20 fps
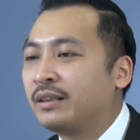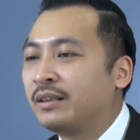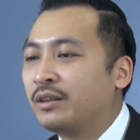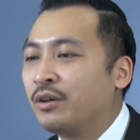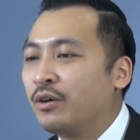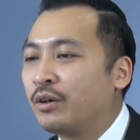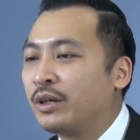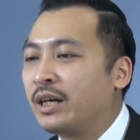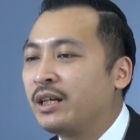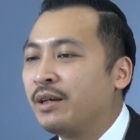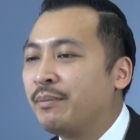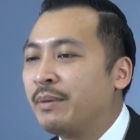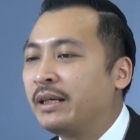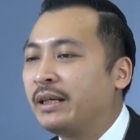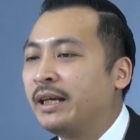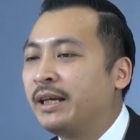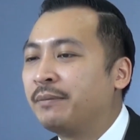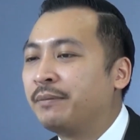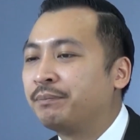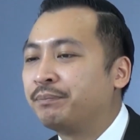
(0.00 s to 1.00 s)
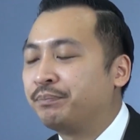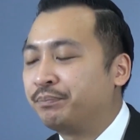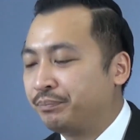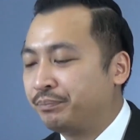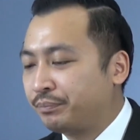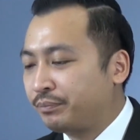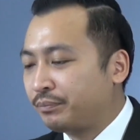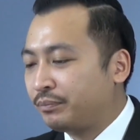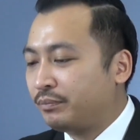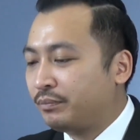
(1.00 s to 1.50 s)
ok nó mình ghi
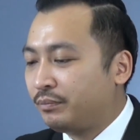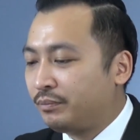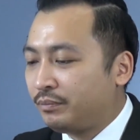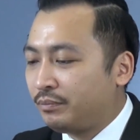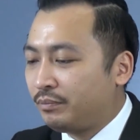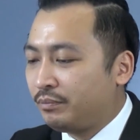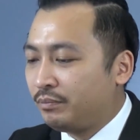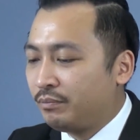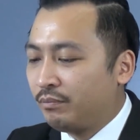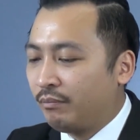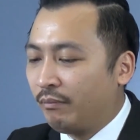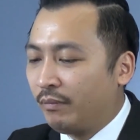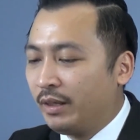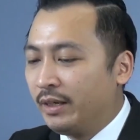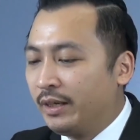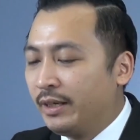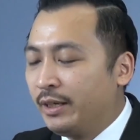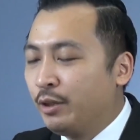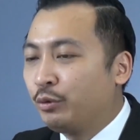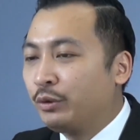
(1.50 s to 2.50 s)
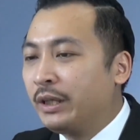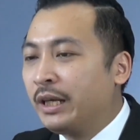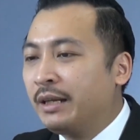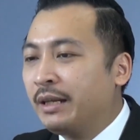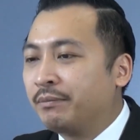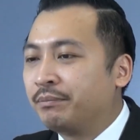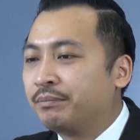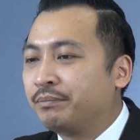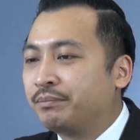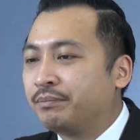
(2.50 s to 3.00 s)
ưu tiên